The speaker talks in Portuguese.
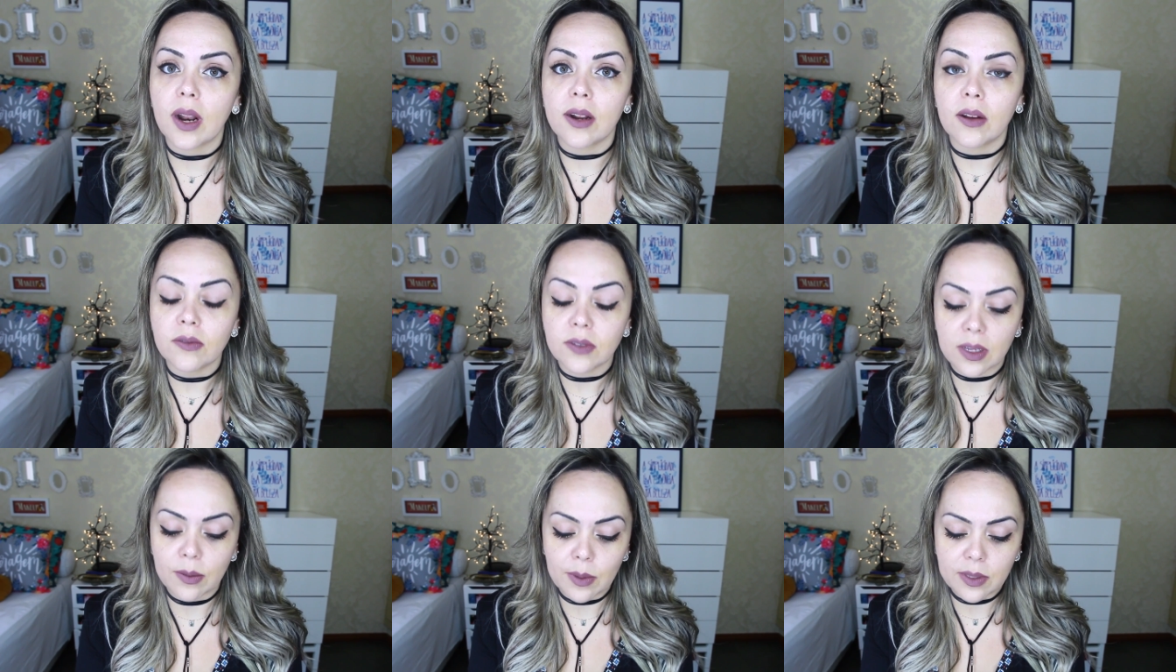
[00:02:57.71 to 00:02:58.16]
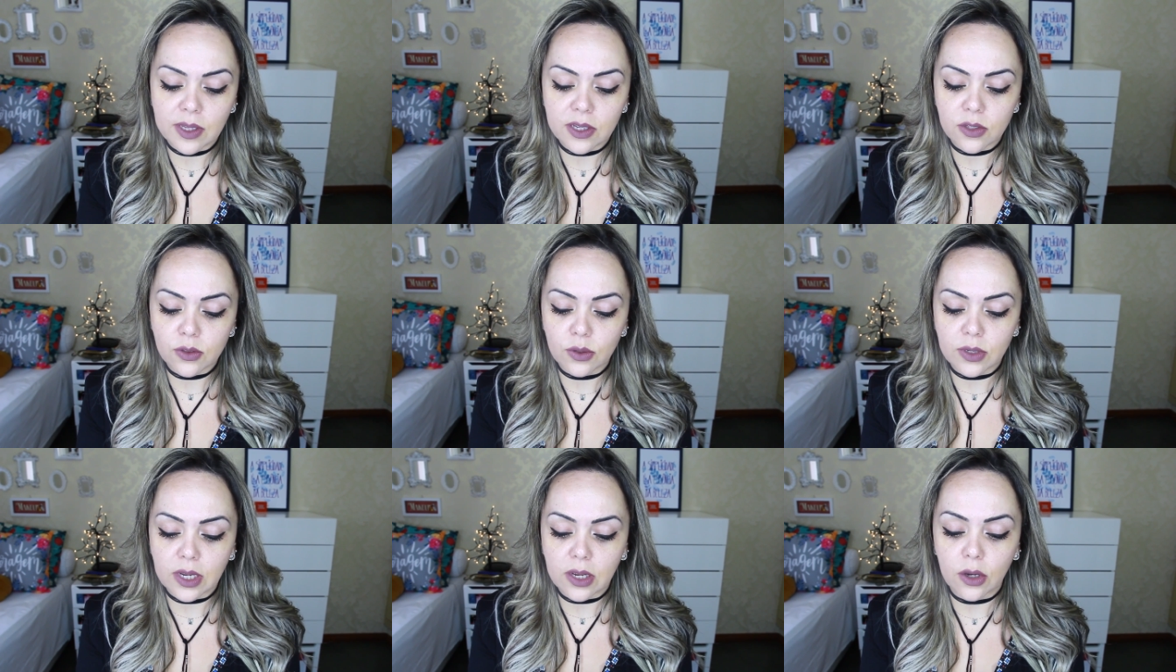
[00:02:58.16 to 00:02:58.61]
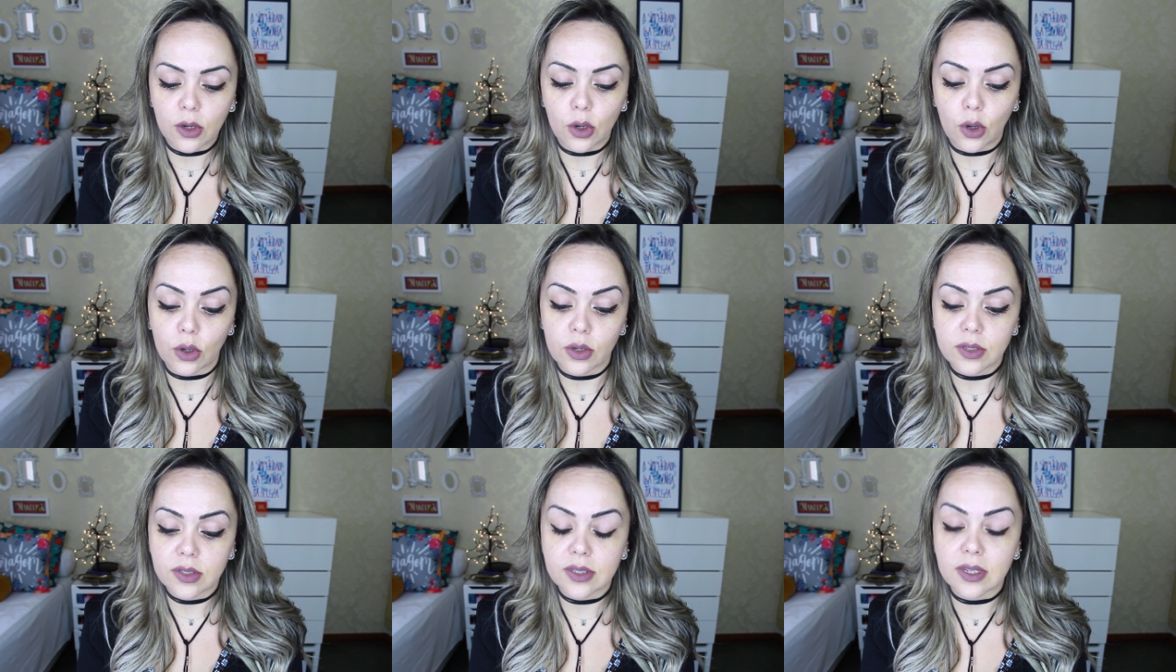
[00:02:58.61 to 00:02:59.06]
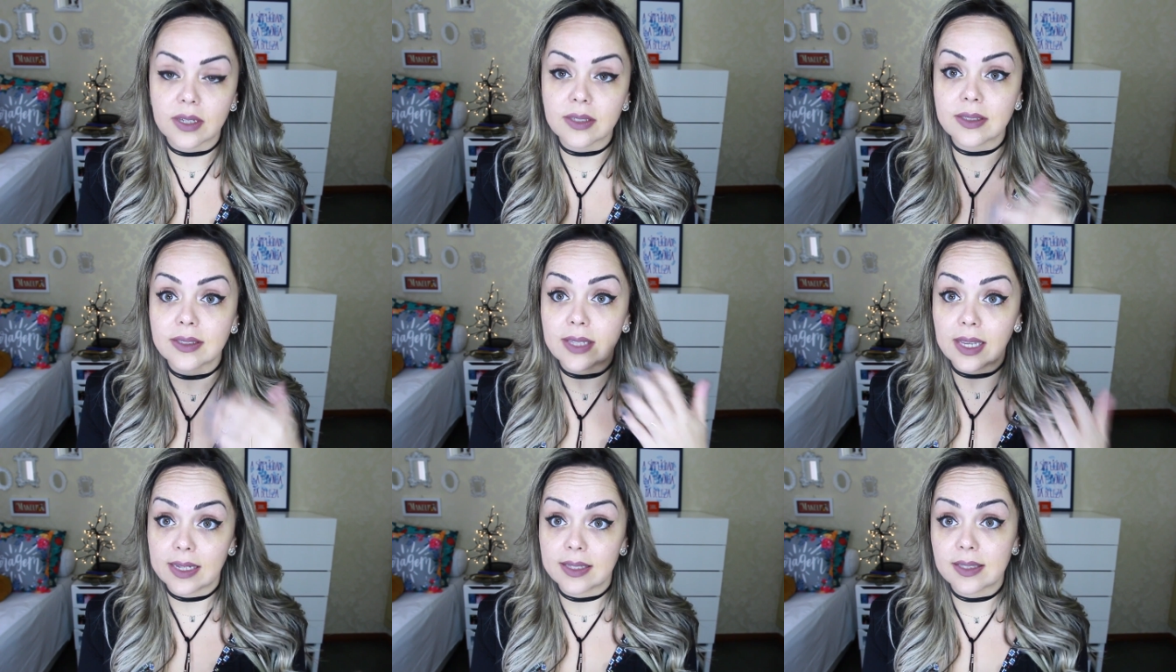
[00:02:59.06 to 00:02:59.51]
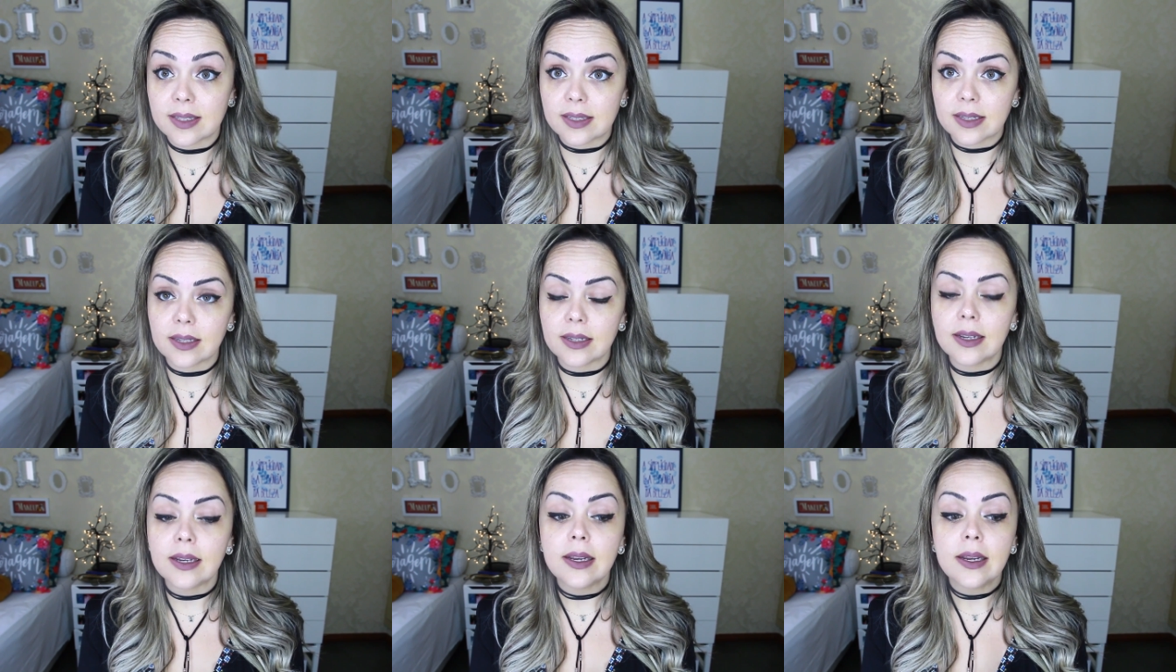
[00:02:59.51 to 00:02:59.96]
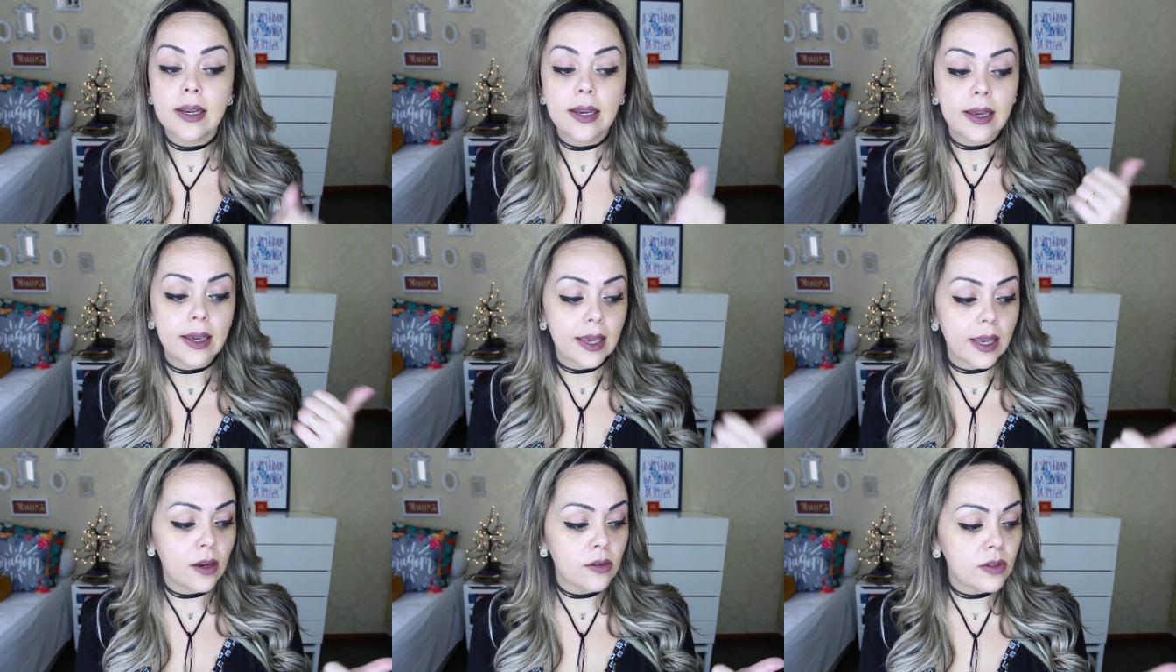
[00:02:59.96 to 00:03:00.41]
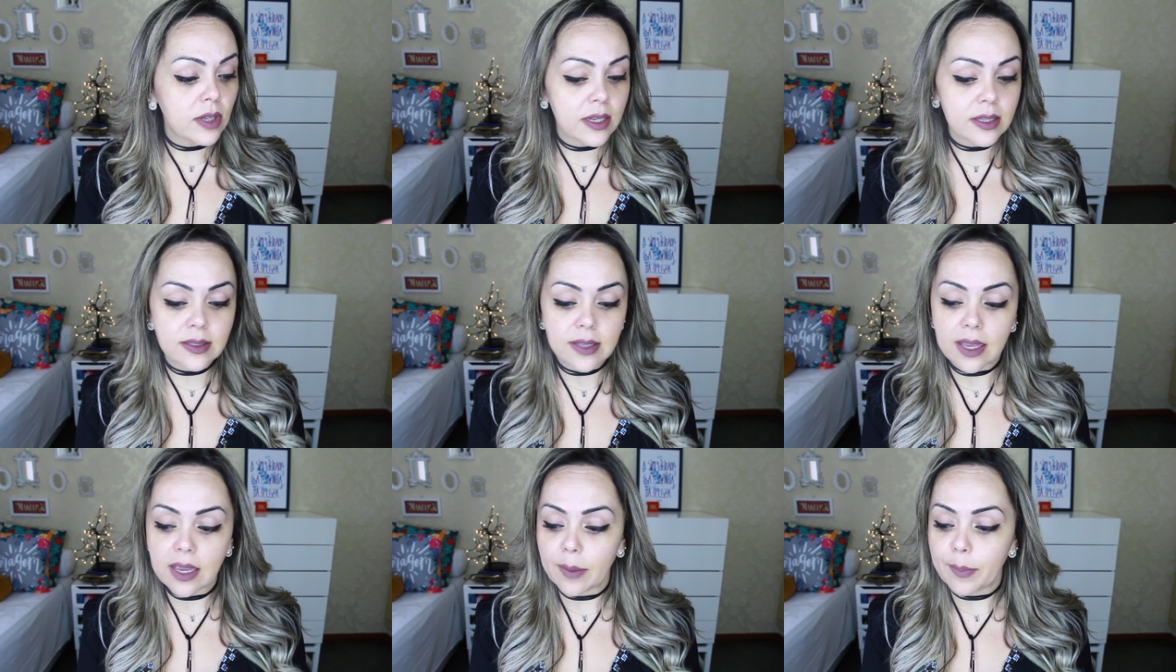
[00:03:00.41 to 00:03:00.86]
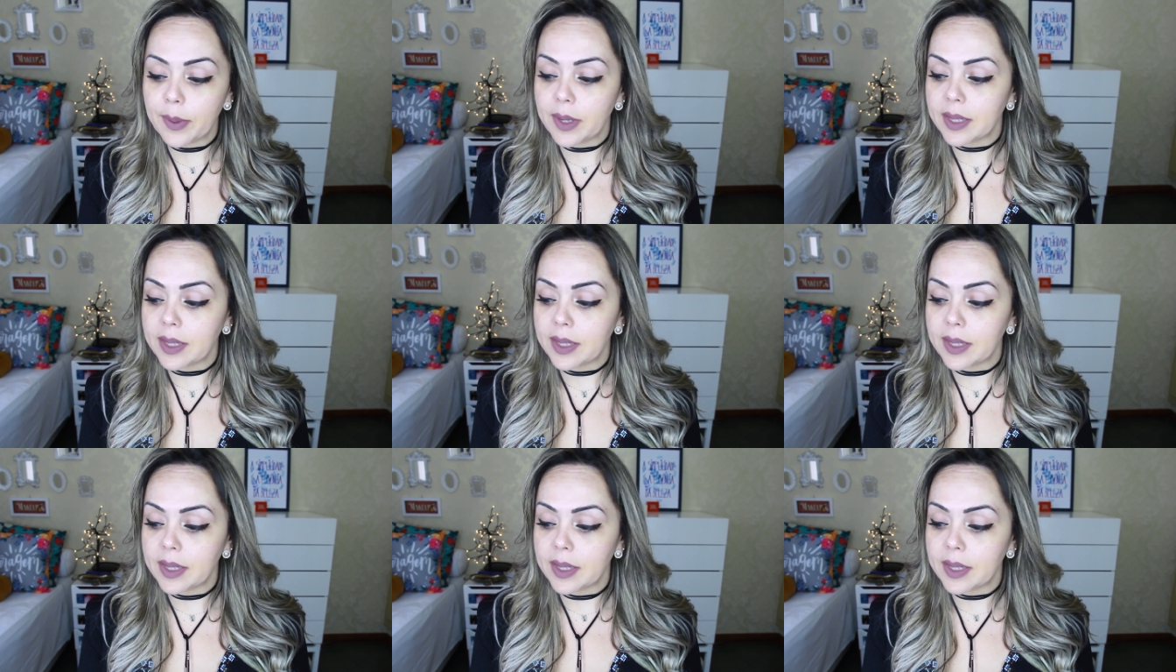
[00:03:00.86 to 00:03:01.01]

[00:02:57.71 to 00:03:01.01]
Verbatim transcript: ela não tem uma textura grossa, densa. Eu testei a